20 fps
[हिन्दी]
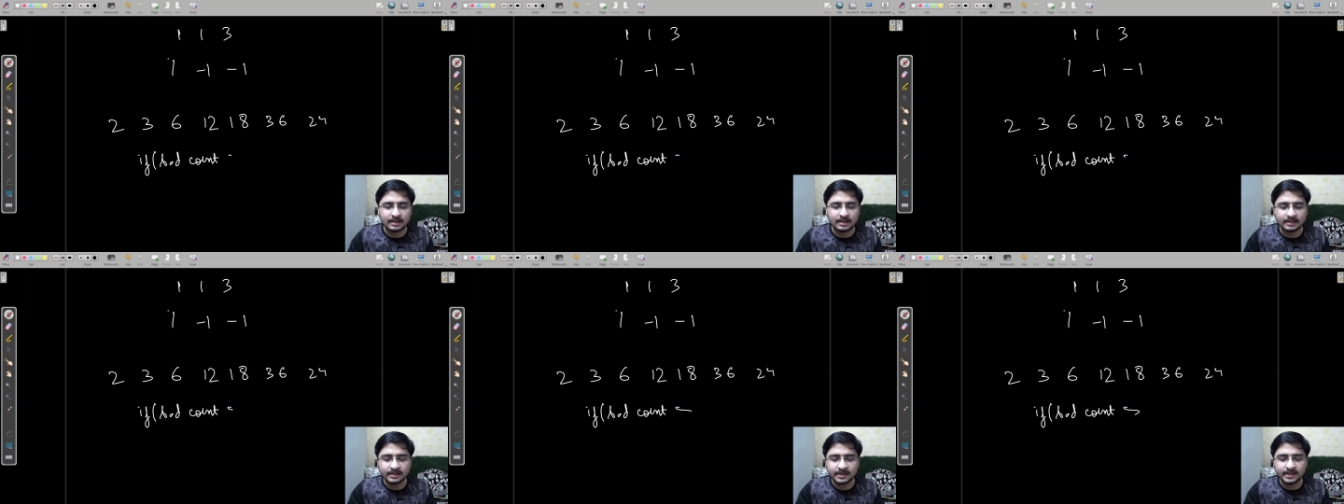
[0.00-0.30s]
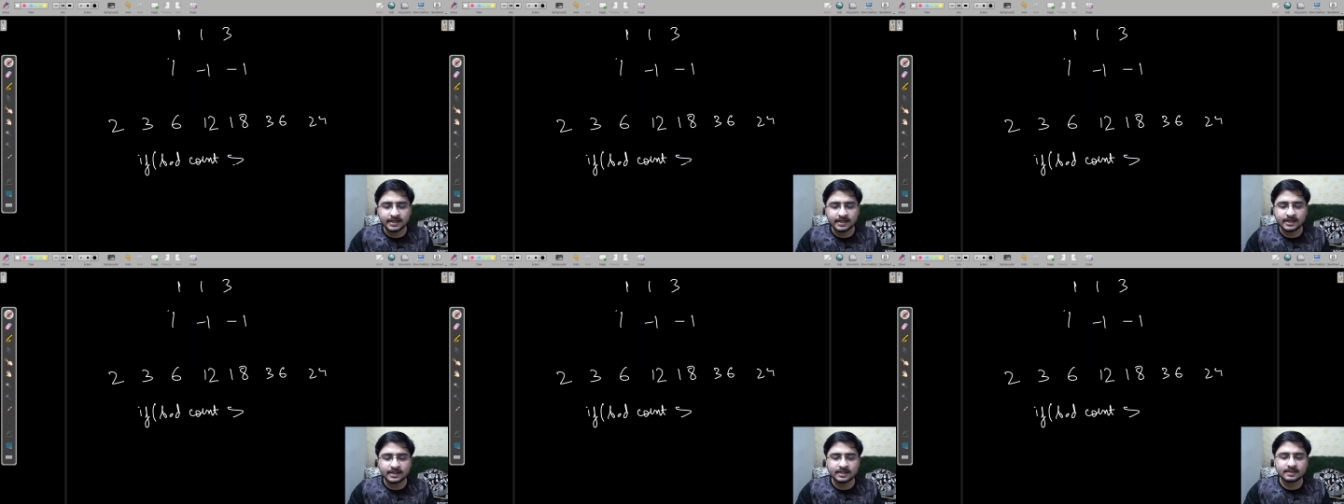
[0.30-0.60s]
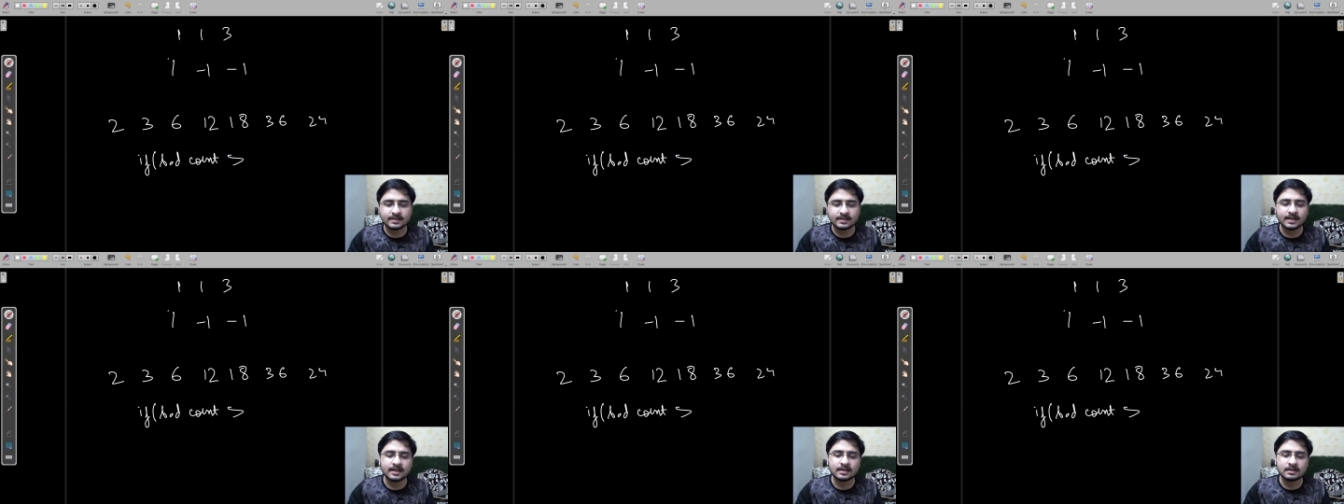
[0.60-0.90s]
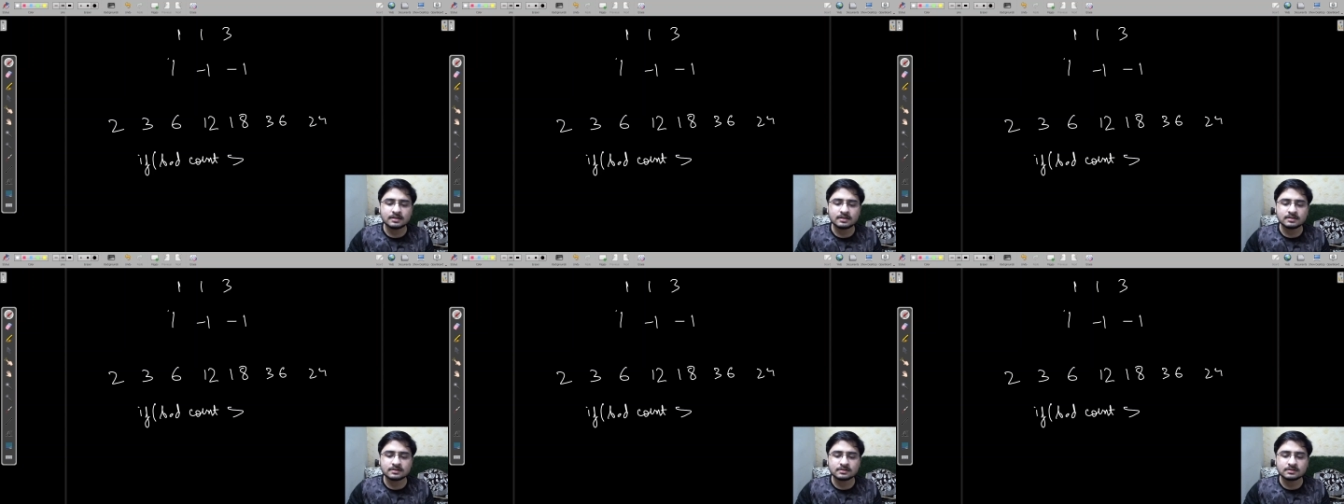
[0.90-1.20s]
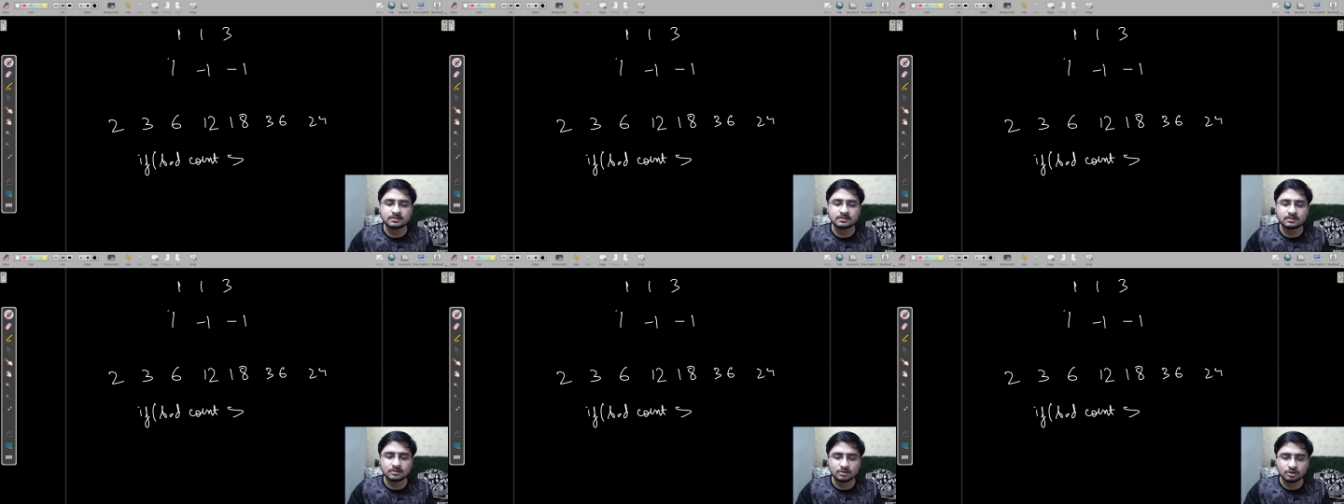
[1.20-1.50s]
ग्रेटर देन
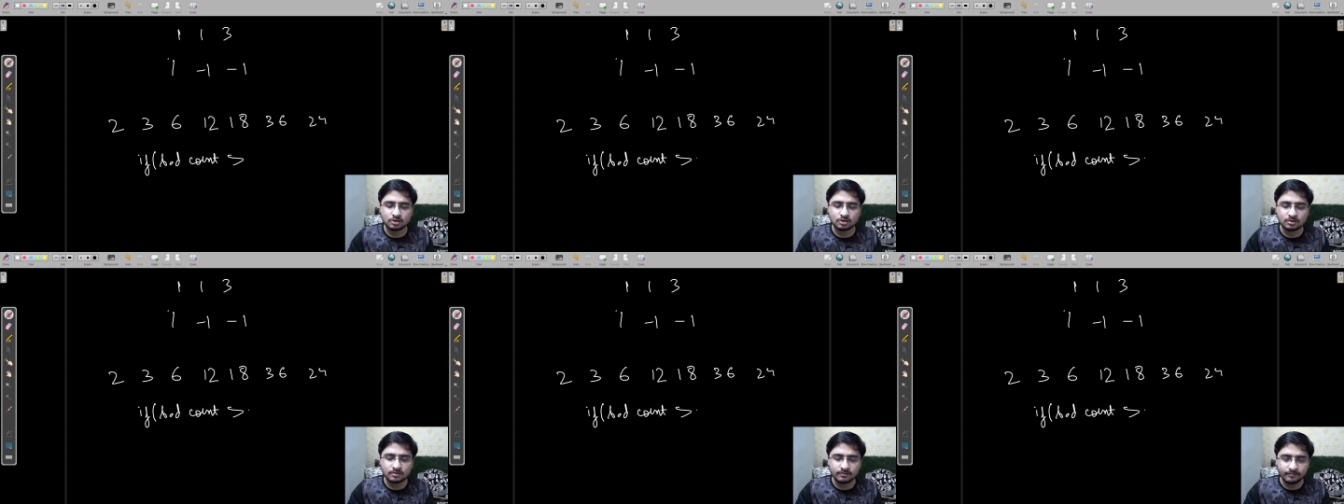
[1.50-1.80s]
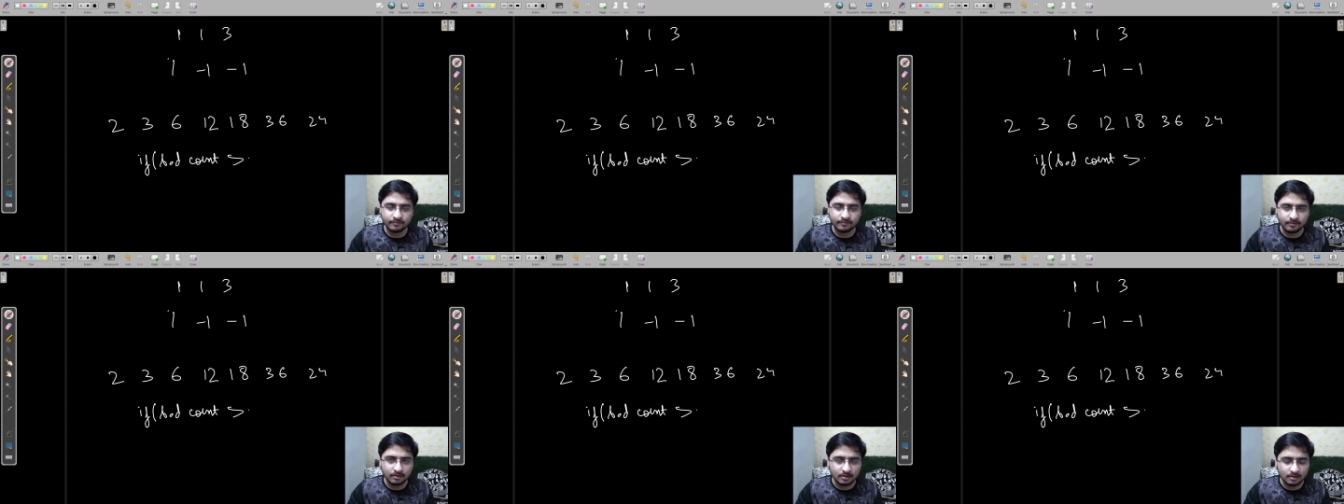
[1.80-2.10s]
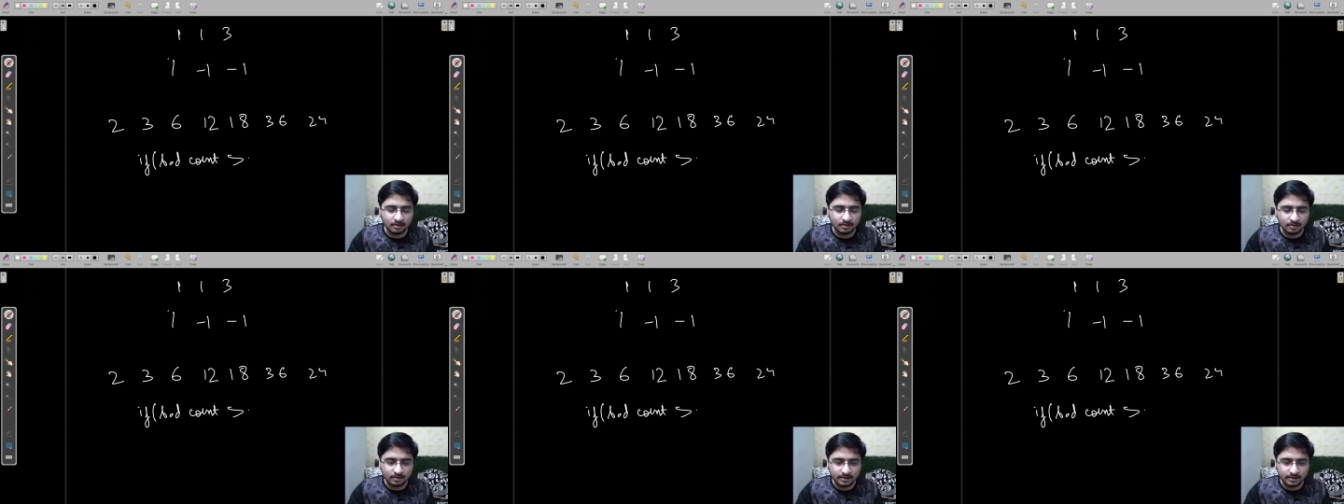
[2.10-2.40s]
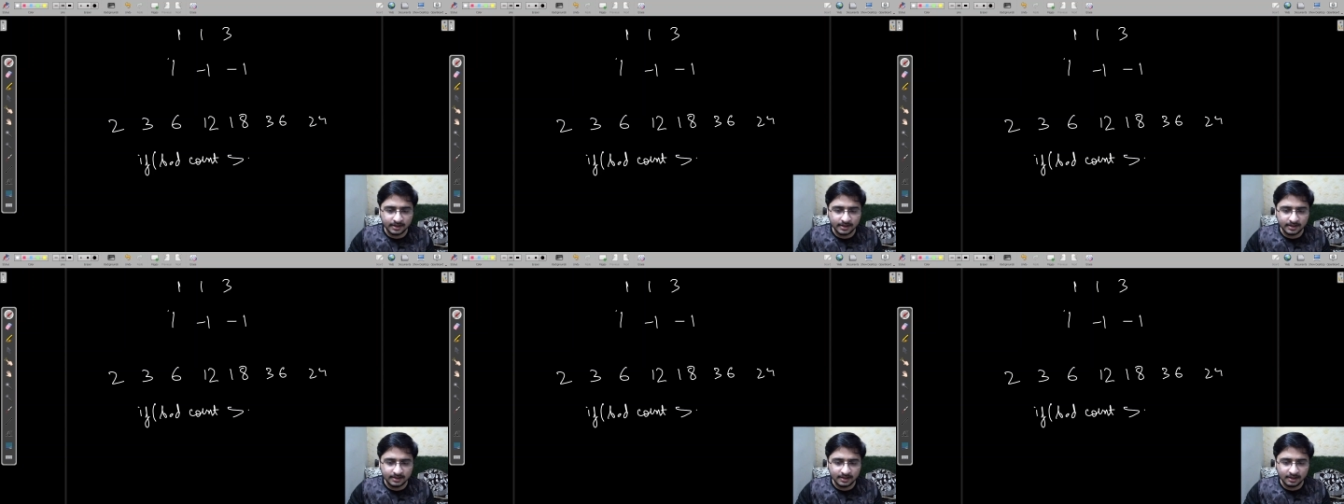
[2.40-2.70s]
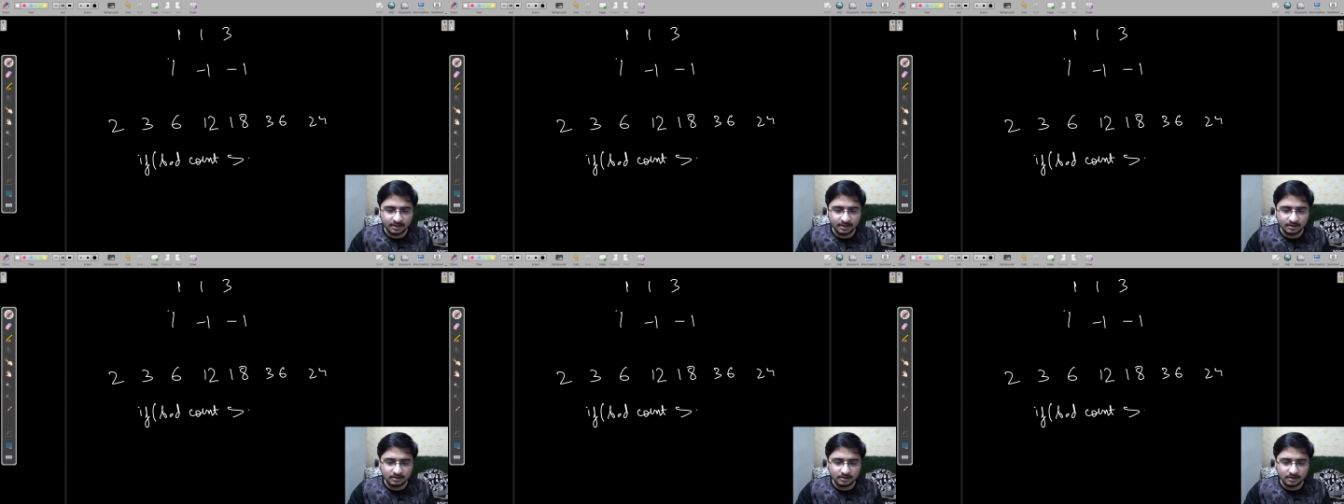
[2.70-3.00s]
ग्रेटर
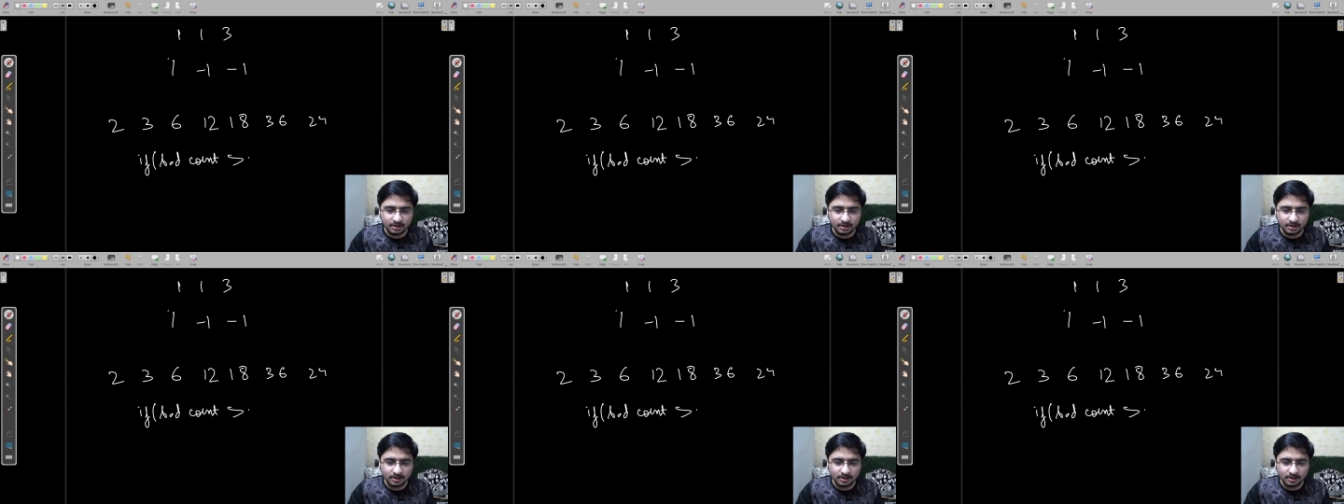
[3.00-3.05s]
देन